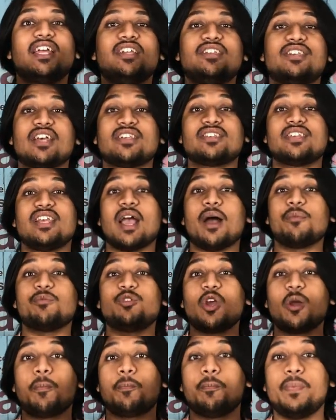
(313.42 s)
कि जैसे ही आप
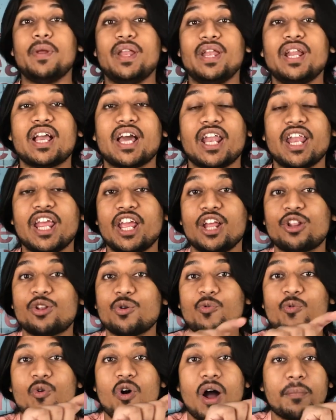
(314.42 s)
जो है पिन करेंगे तो
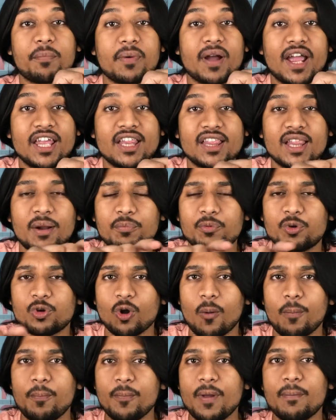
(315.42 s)
वो आपका एकदम
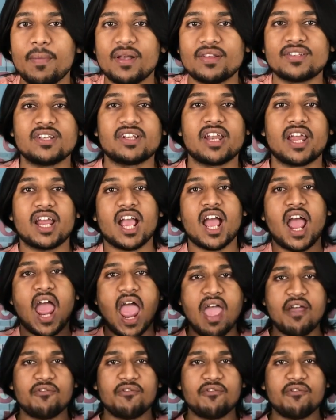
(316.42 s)
टॉप में मैसेज रहेगा